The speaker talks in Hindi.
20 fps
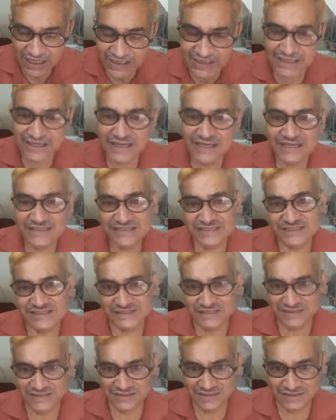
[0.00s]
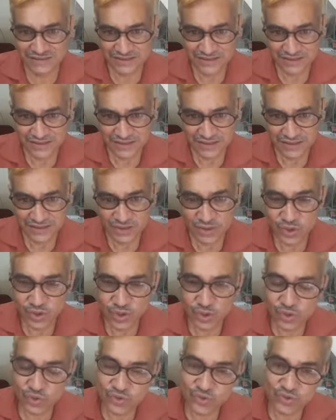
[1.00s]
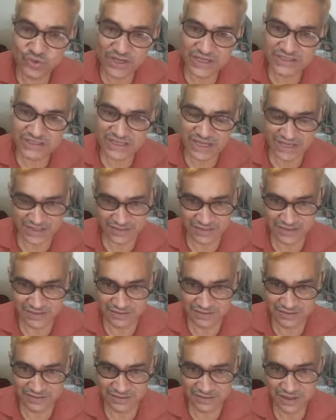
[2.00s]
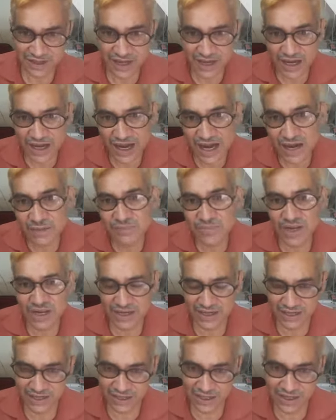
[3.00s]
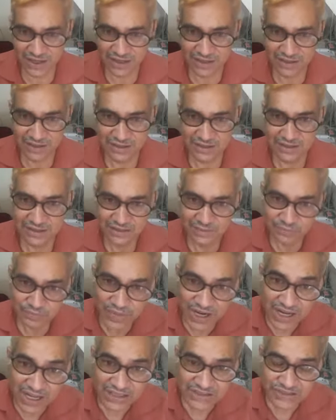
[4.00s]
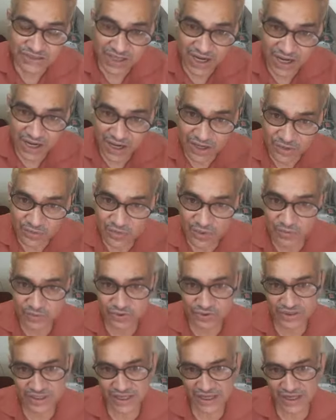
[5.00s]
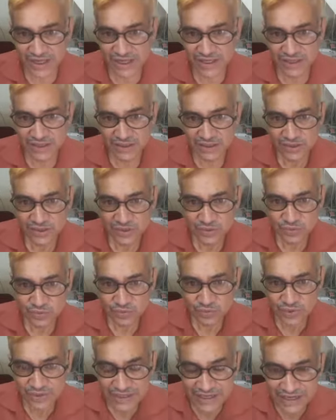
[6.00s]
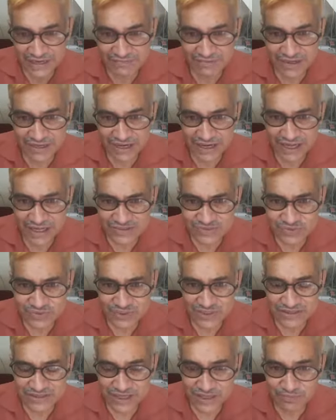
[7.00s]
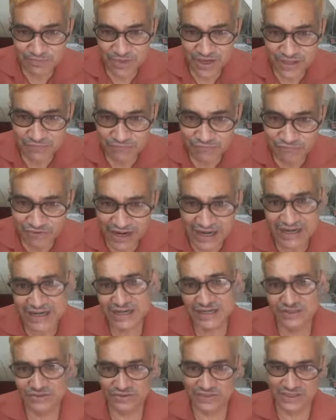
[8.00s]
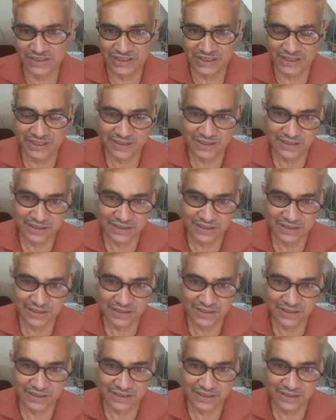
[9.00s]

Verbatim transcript: अधीनस्थ लोगों के साथ काम करने का बड़ा अच्छा अनुभव होता है लेबर क्लास उनके साथ बड़ी फ्रेंडली होती है